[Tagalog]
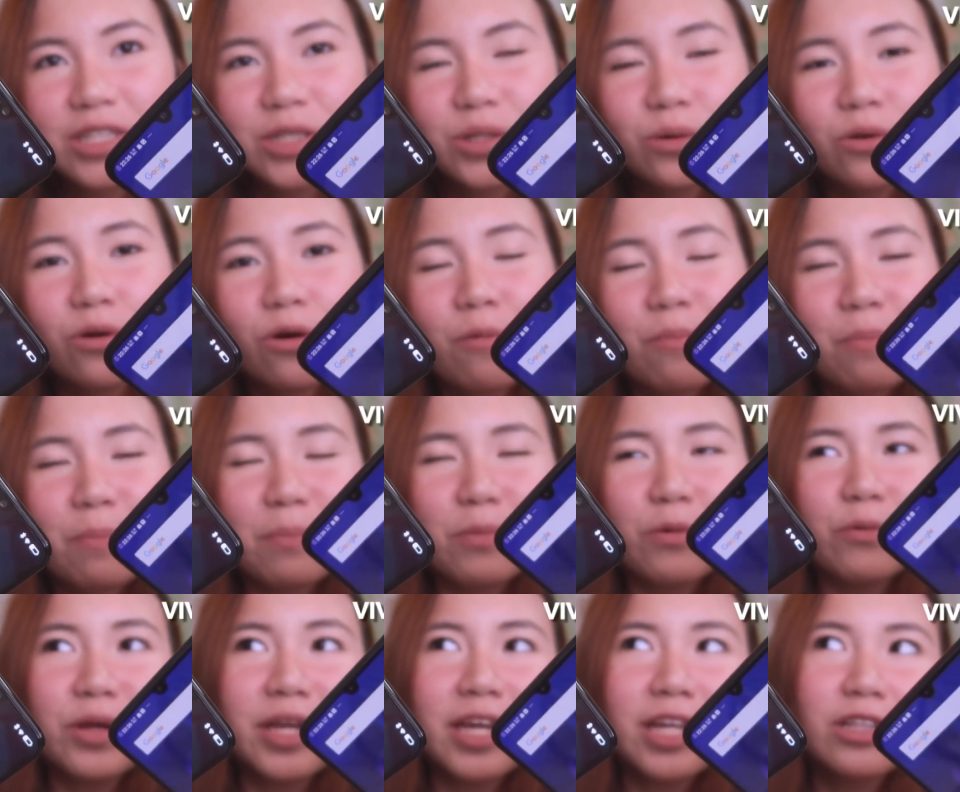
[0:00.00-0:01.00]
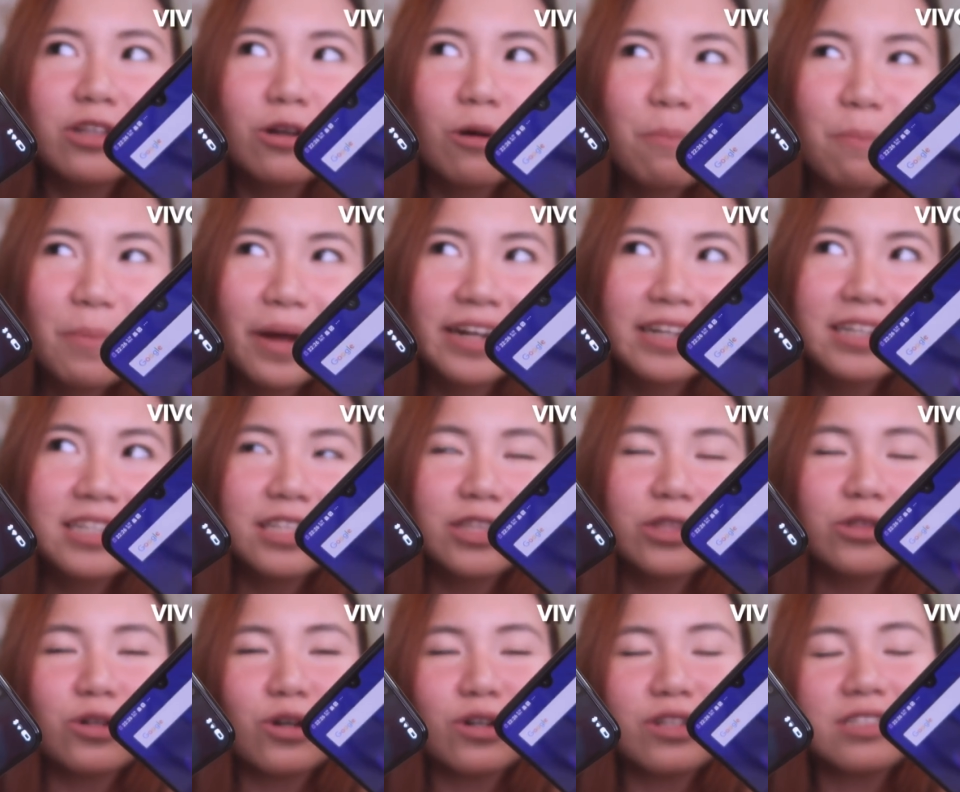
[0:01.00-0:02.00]
So, we can compare it
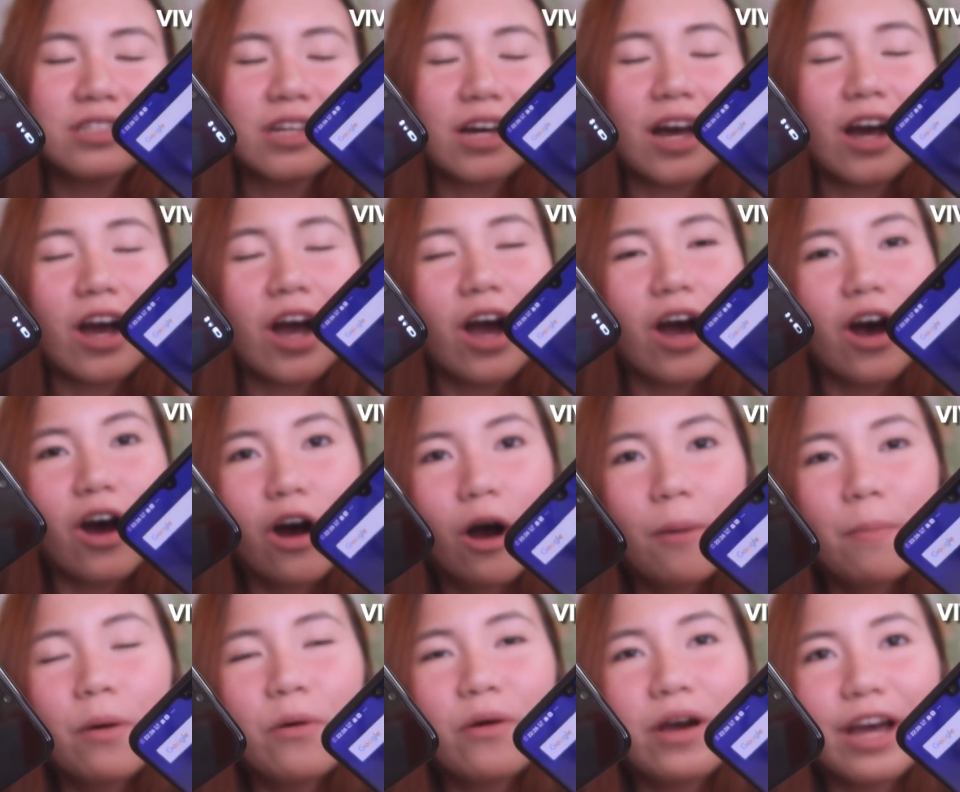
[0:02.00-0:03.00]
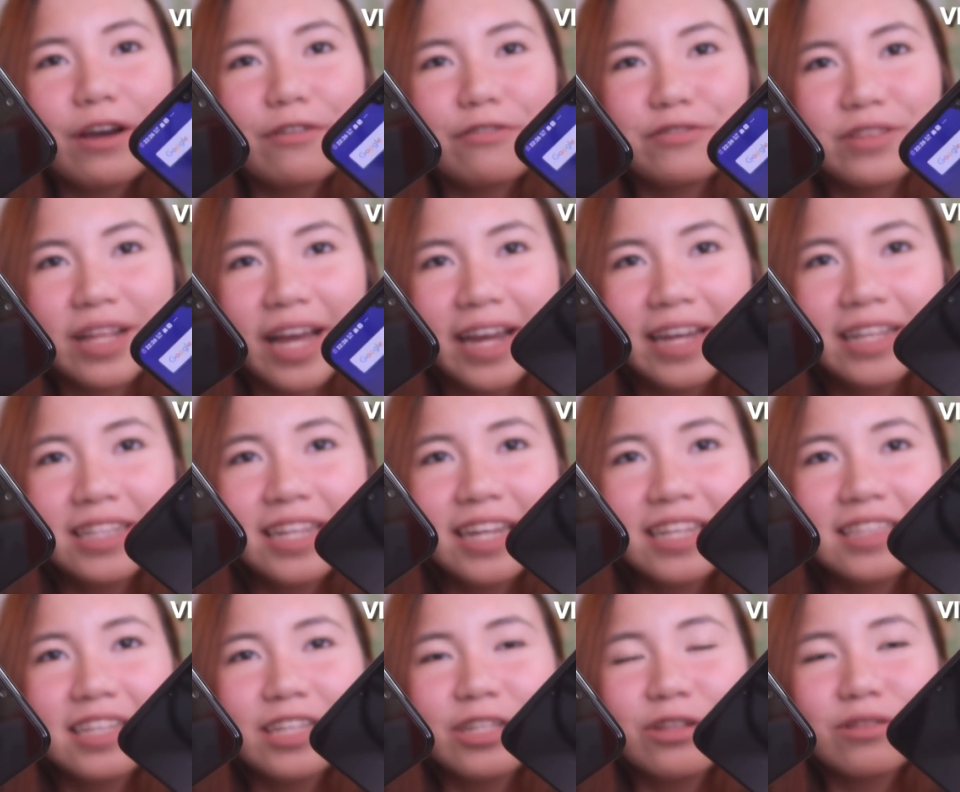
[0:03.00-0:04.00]
doon sa Oppo F9.
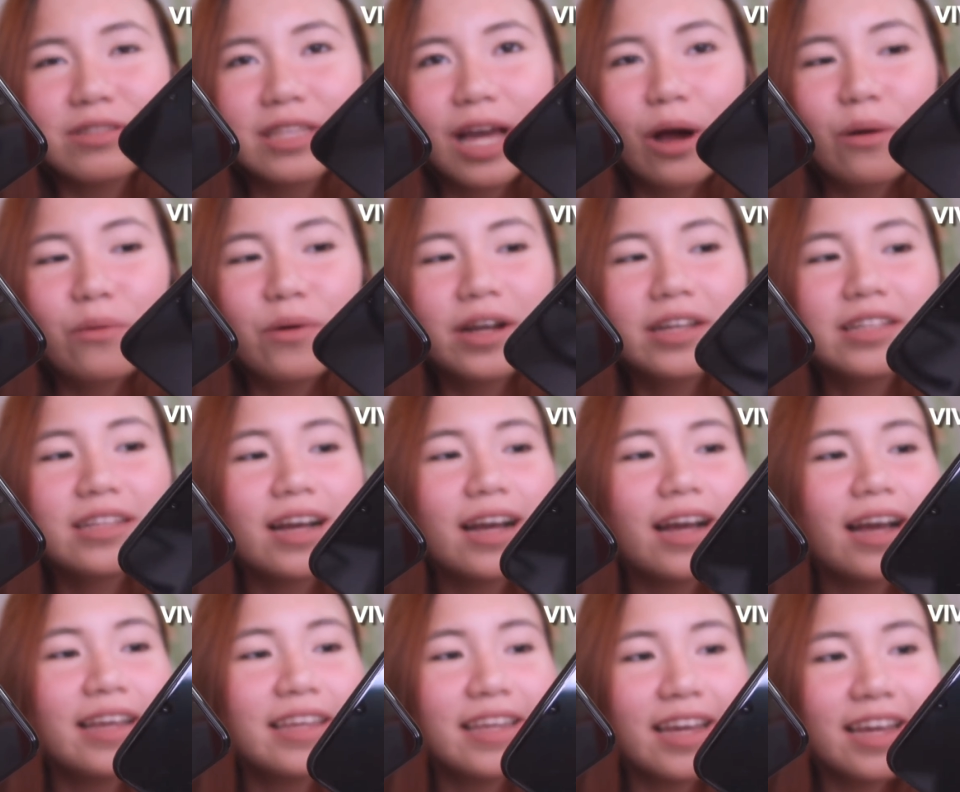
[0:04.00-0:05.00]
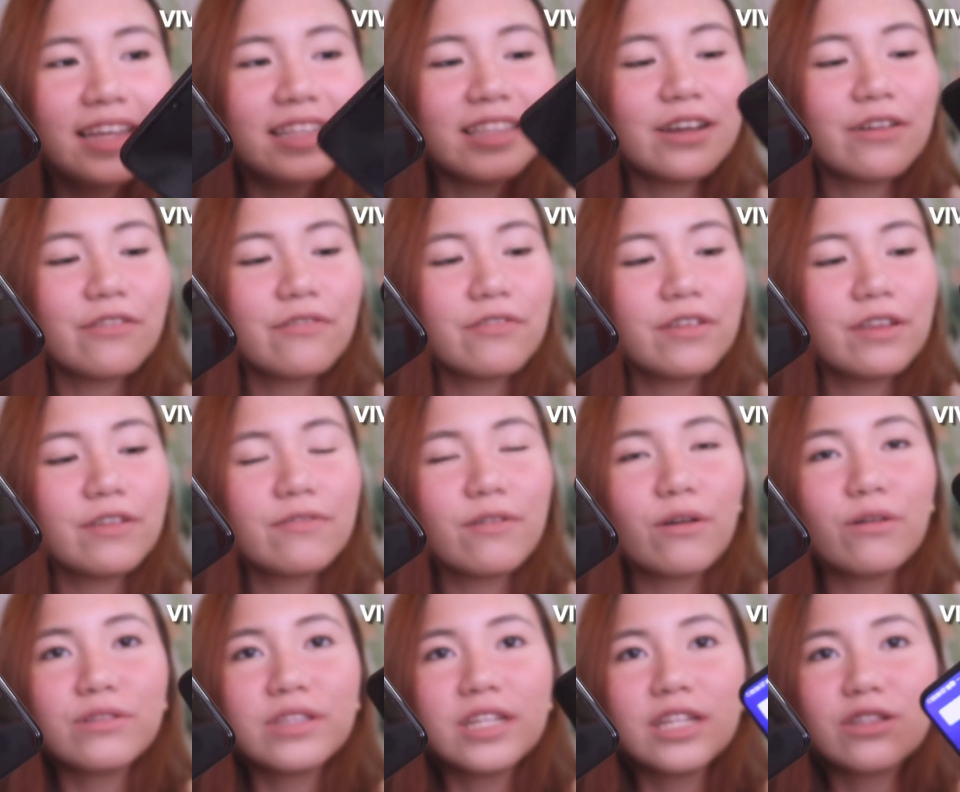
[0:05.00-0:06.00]
And then, yung tawag again ng
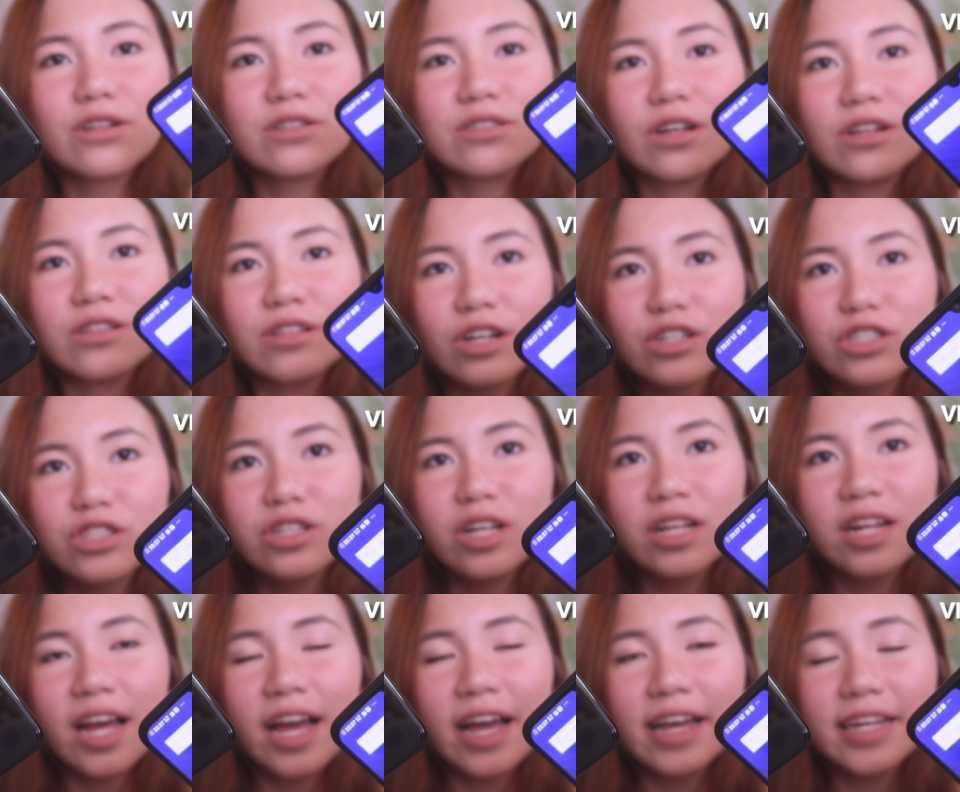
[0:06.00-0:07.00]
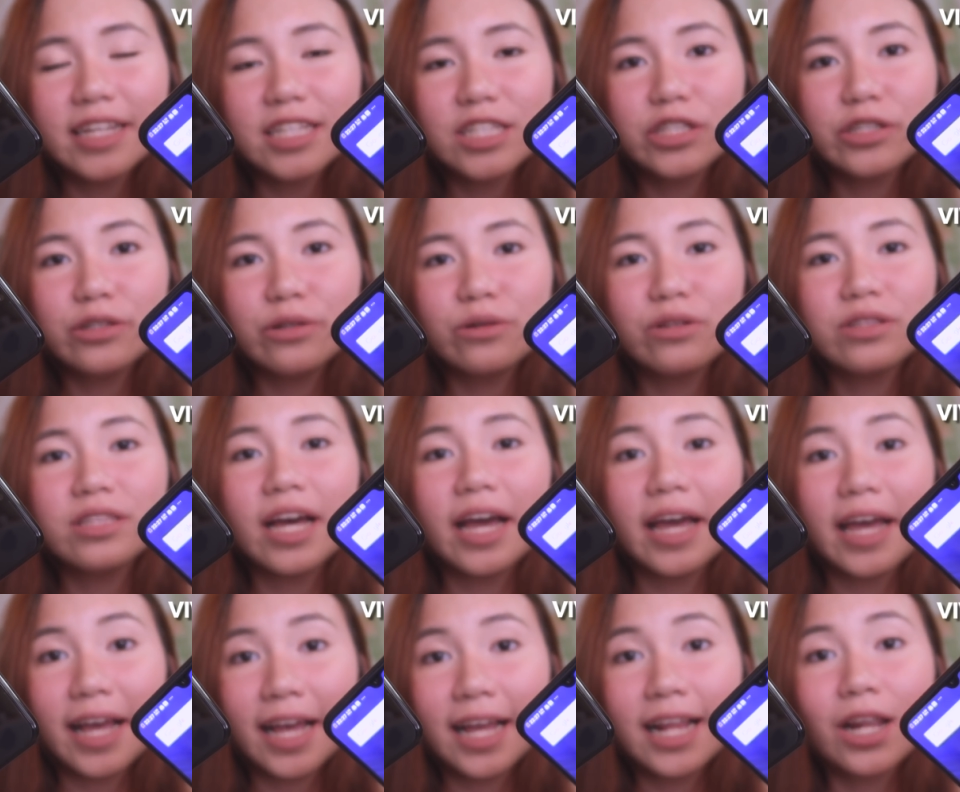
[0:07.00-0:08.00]
Vivo dito sa notch nila is yung the
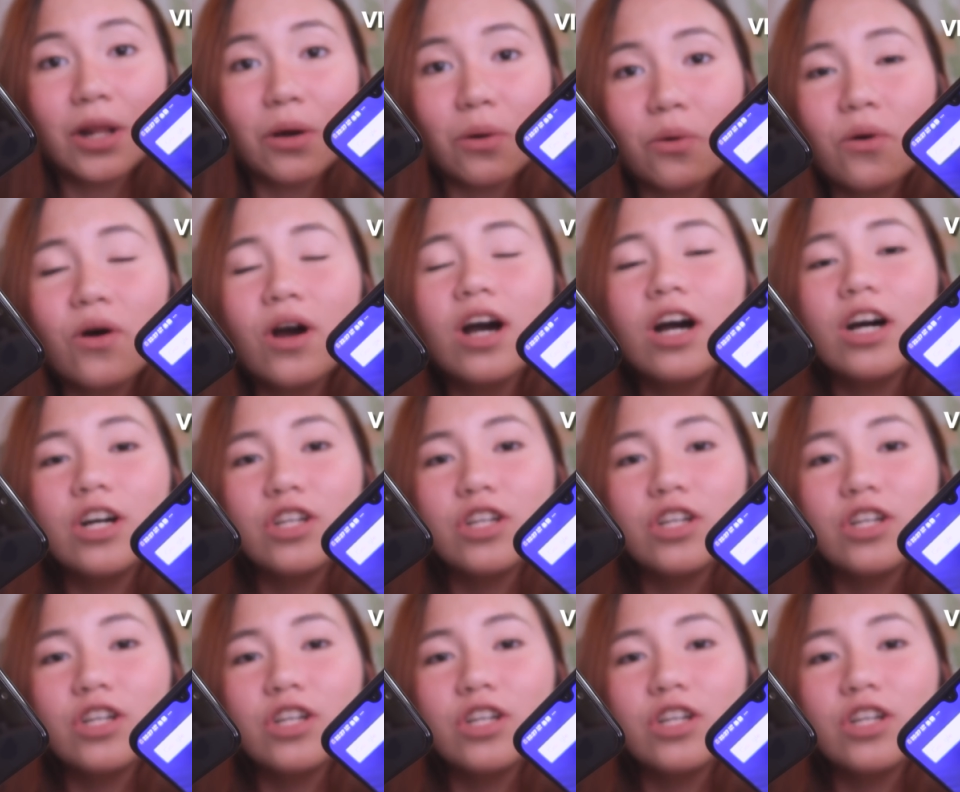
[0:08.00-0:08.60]
Halo